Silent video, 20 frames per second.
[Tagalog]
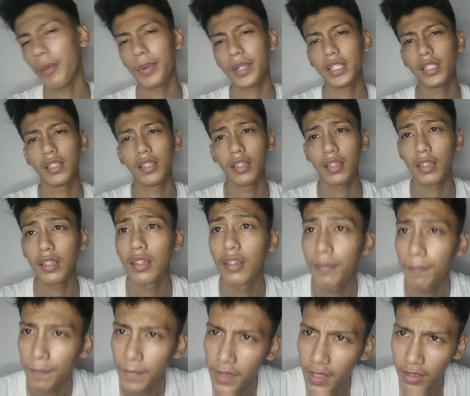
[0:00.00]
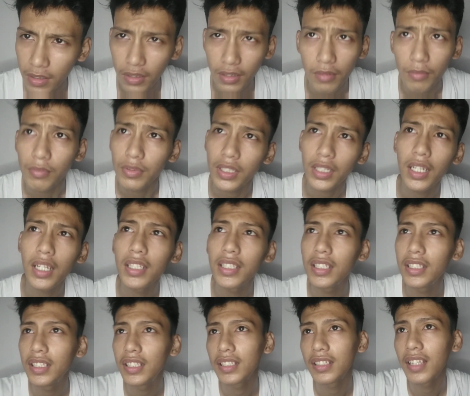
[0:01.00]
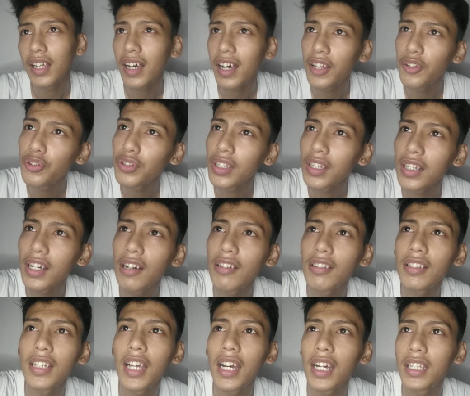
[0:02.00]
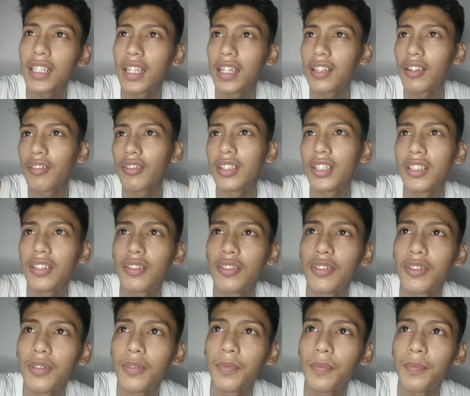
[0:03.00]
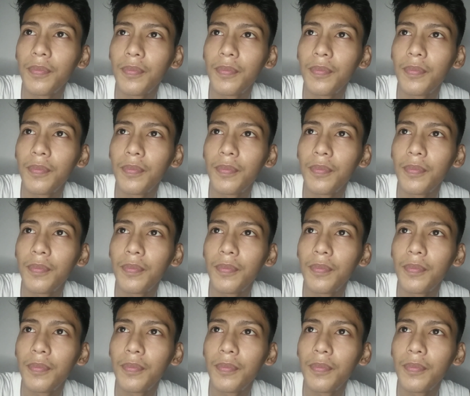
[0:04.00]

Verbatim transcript: Kapatid, eh. Sana didis na, ano talaga, nagaganda na ako dito, no?